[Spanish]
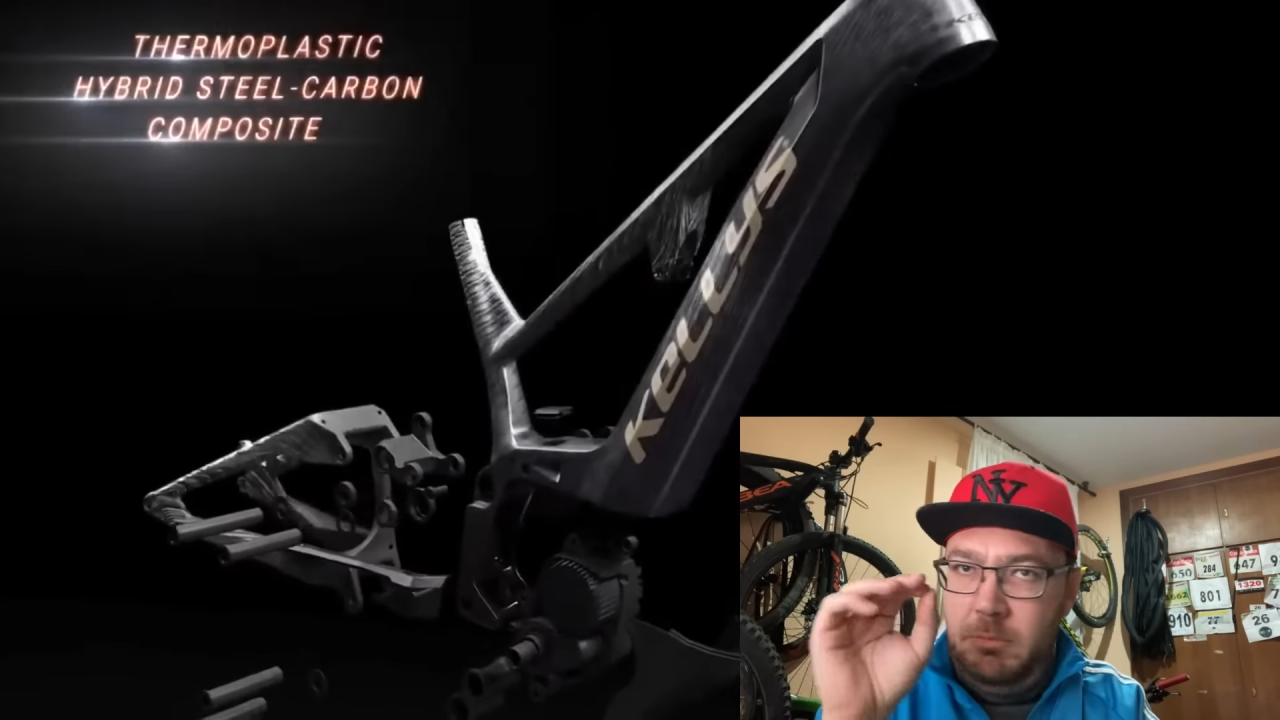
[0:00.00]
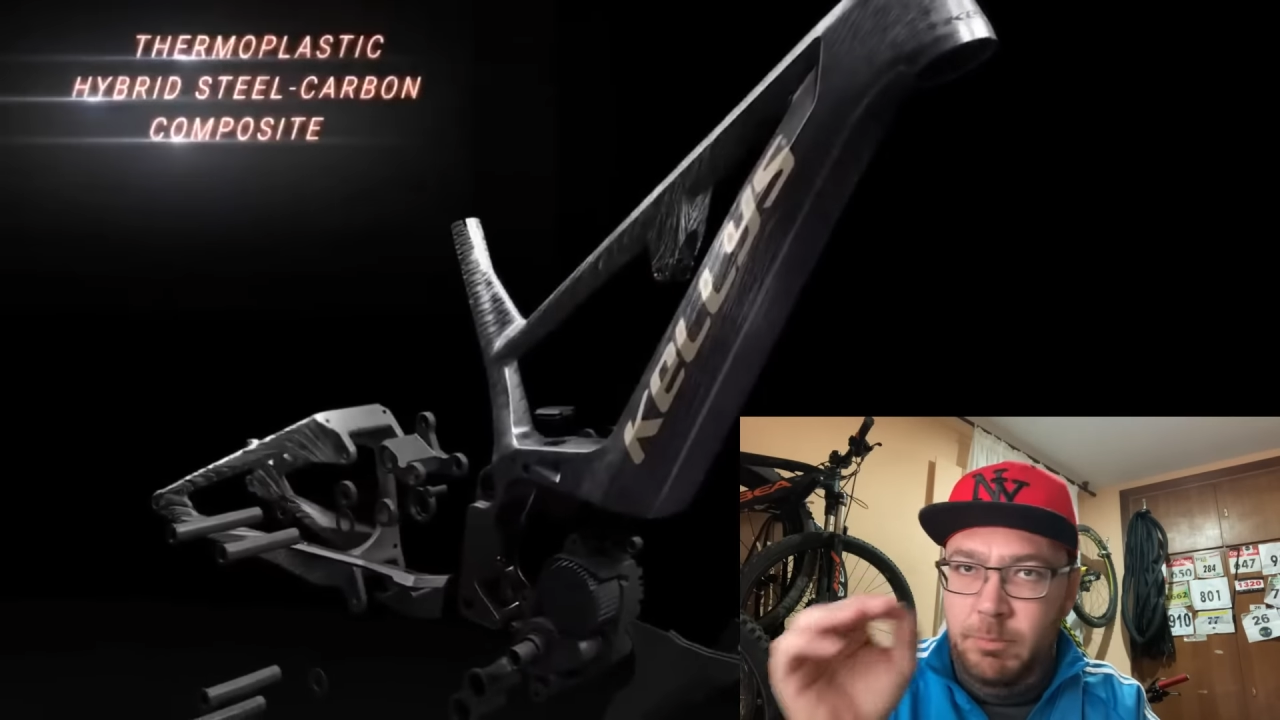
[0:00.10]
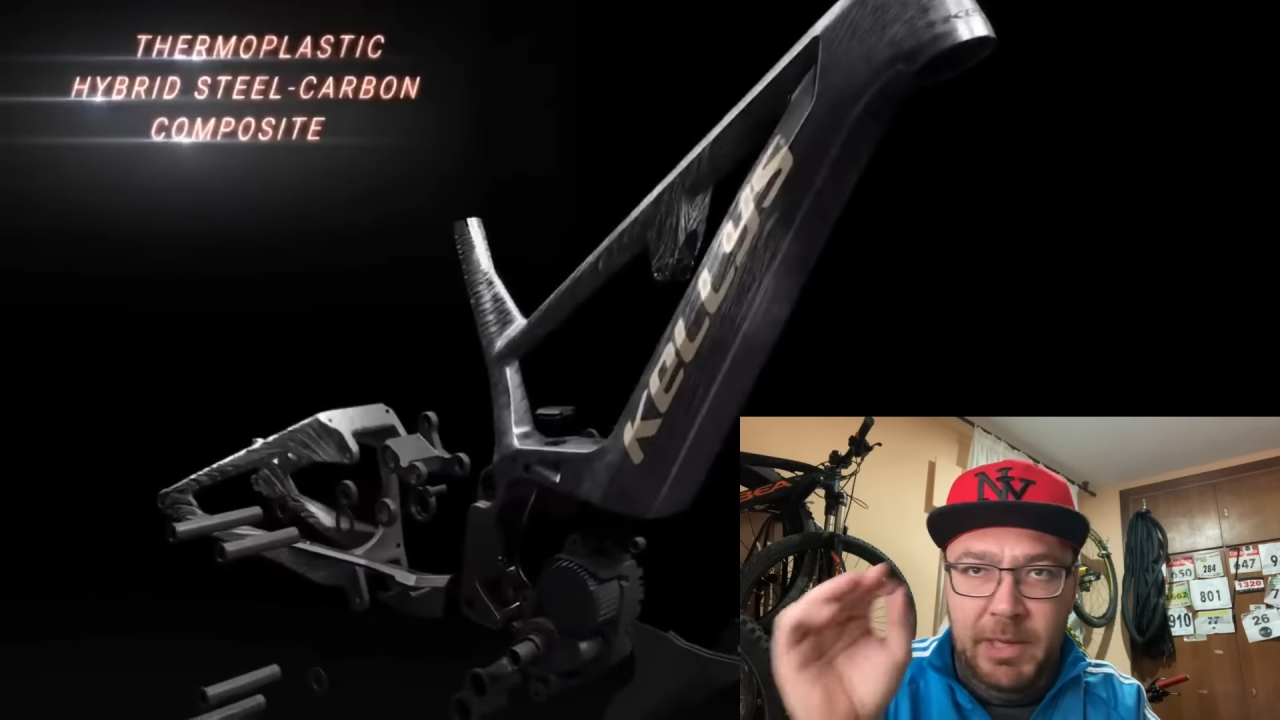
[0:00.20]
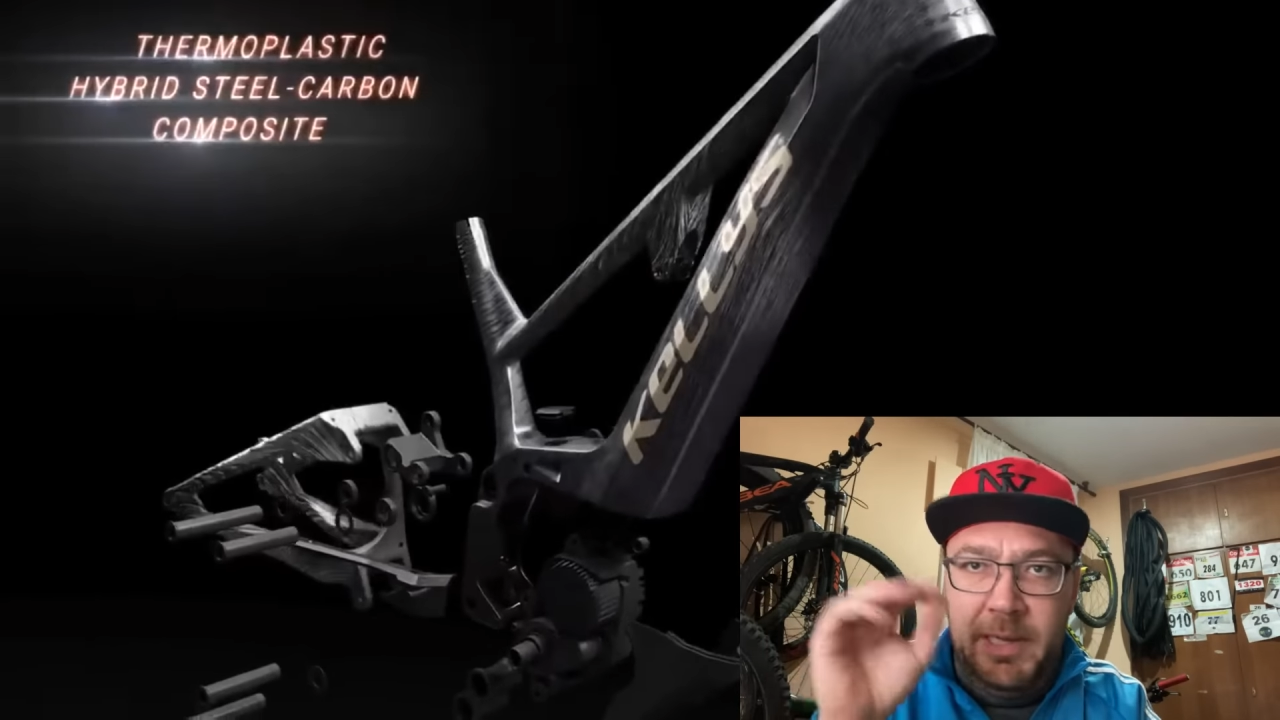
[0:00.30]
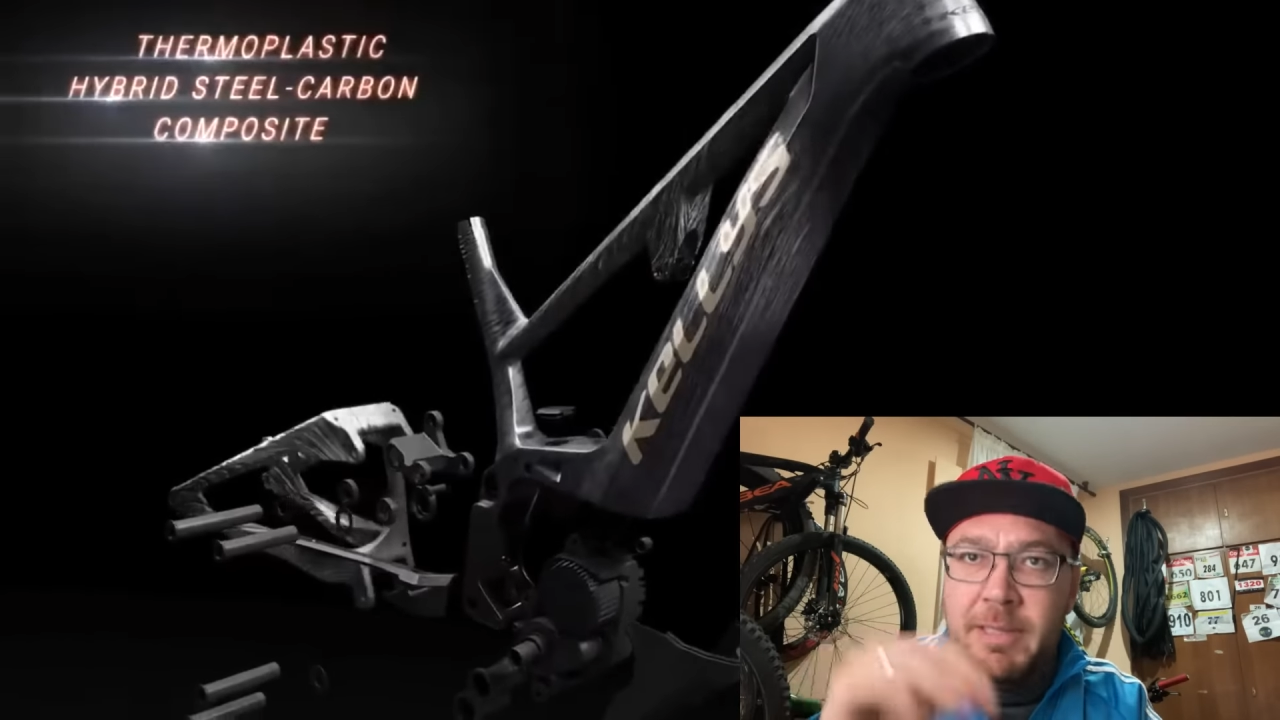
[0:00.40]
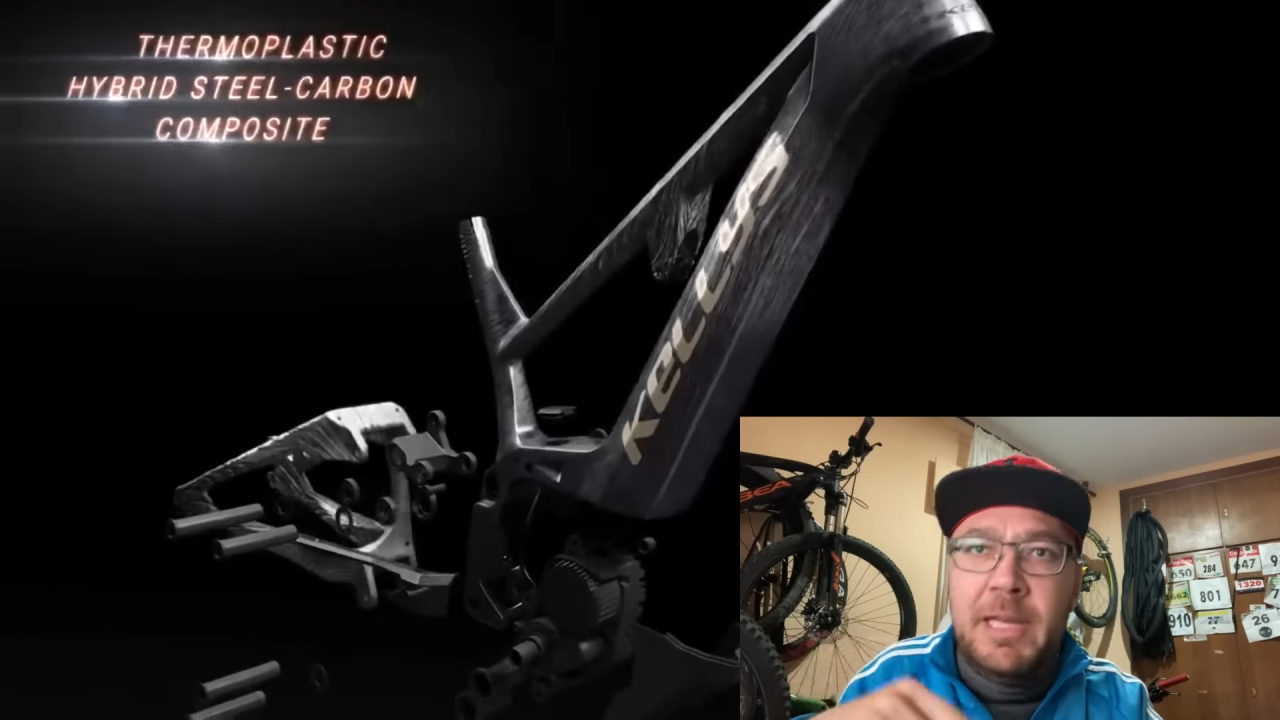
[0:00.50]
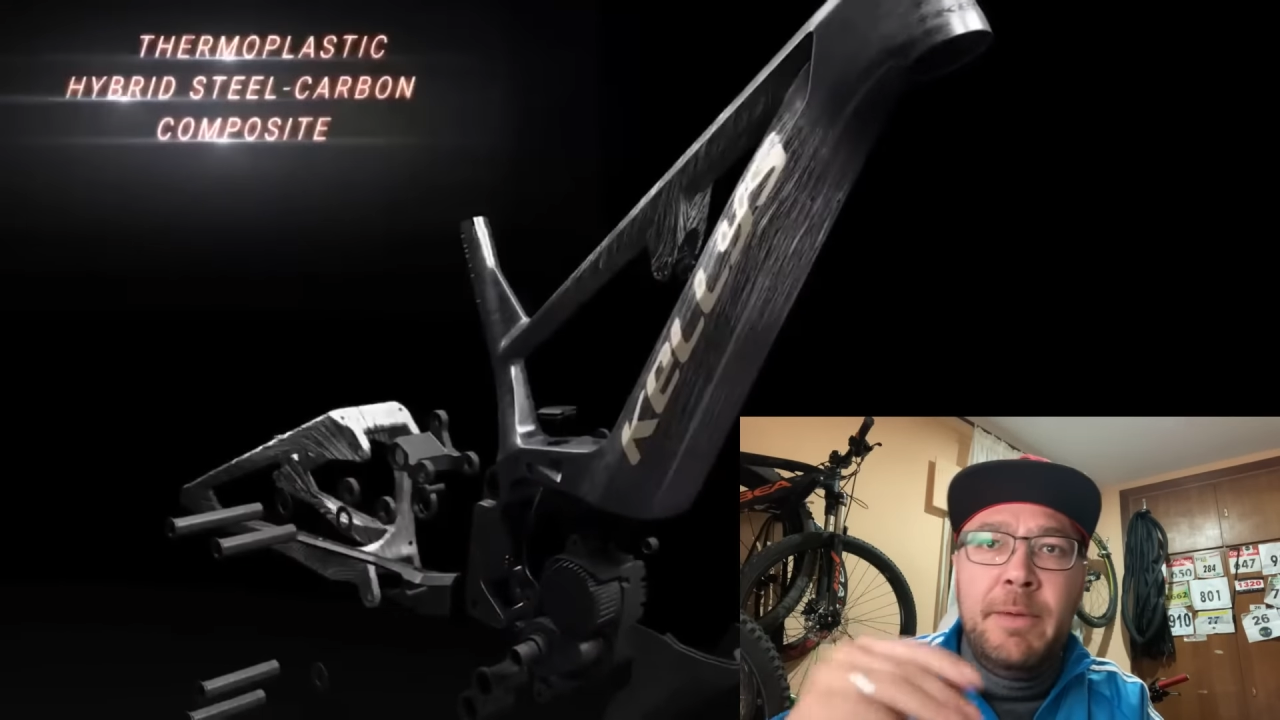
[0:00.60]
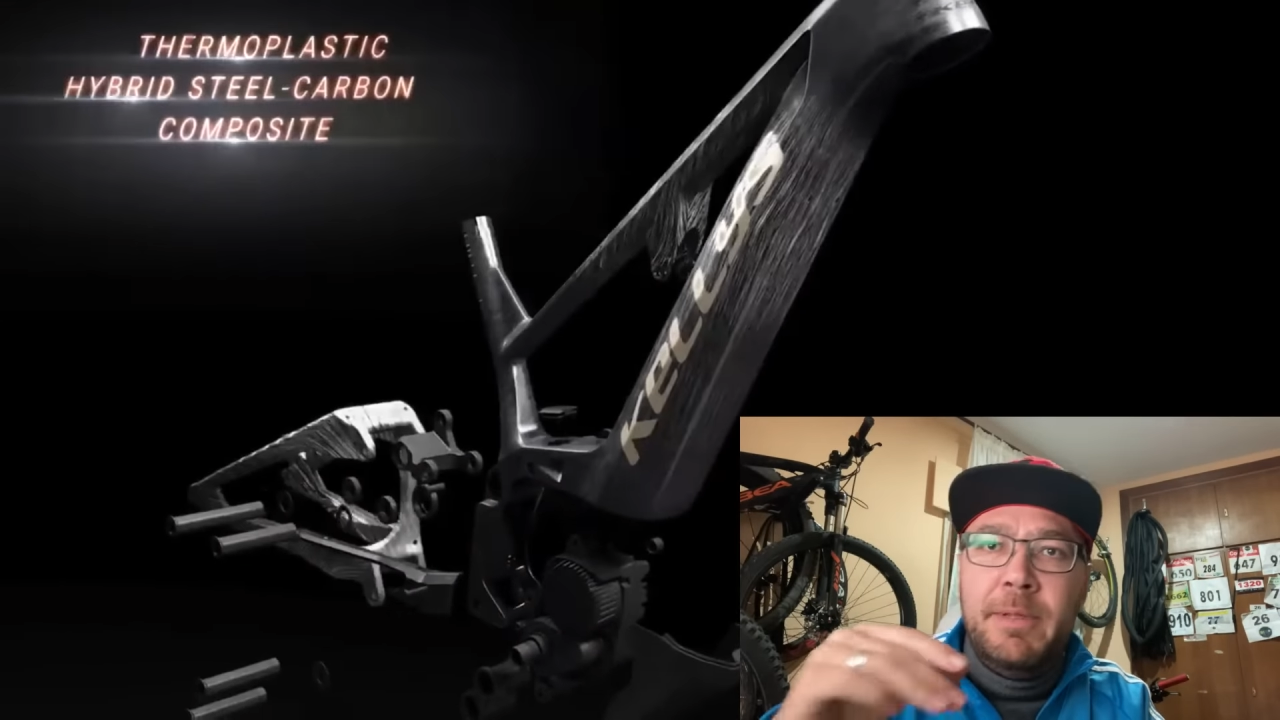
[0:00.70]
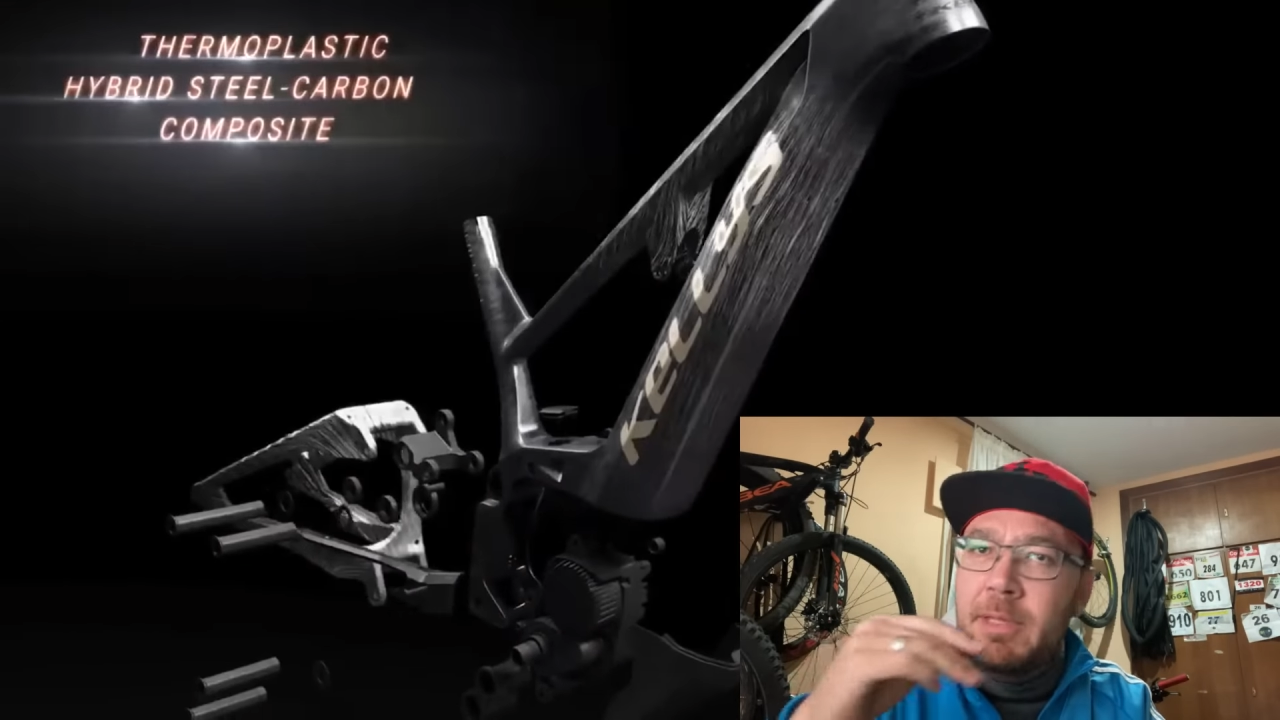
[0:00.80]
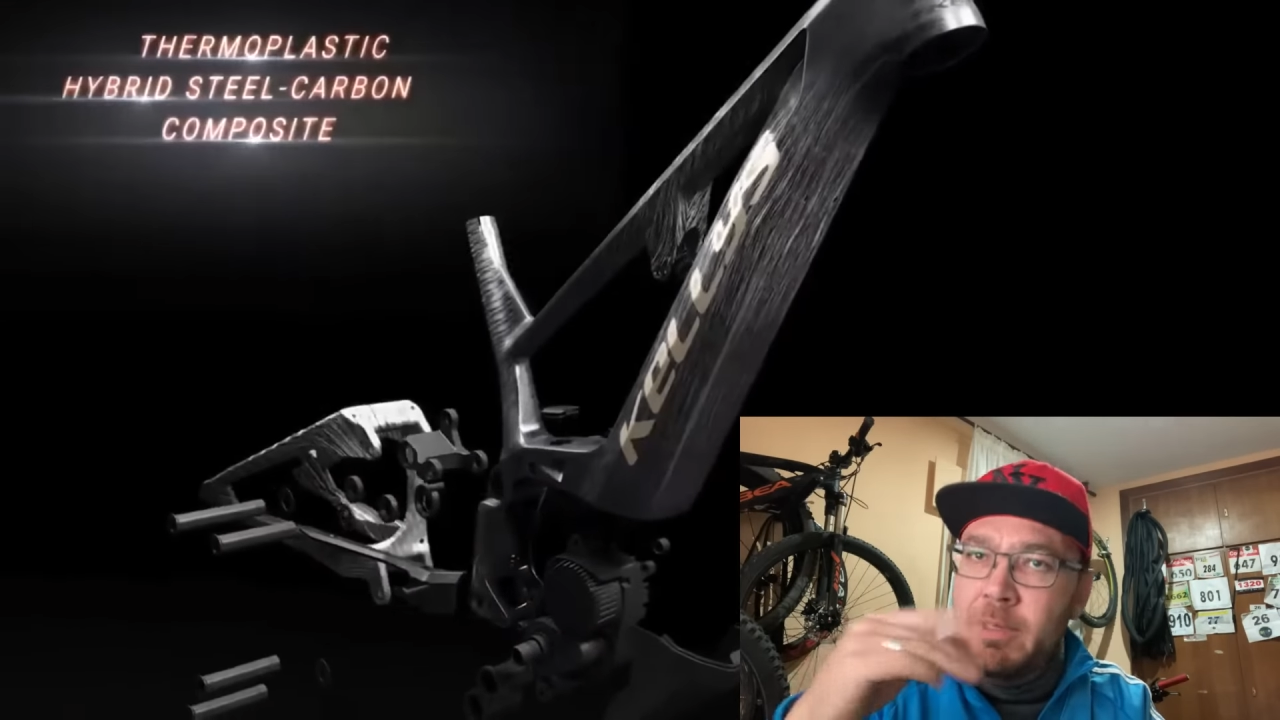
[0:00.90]
bajas de
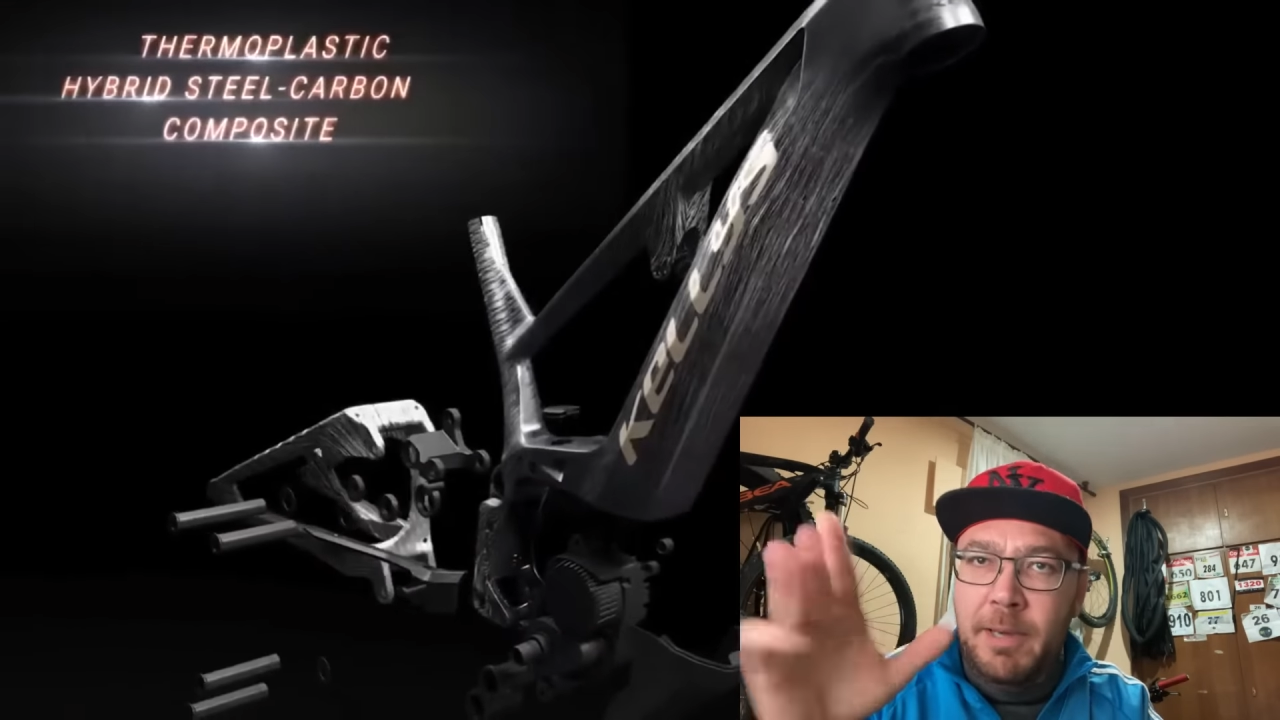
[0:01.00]
la bici que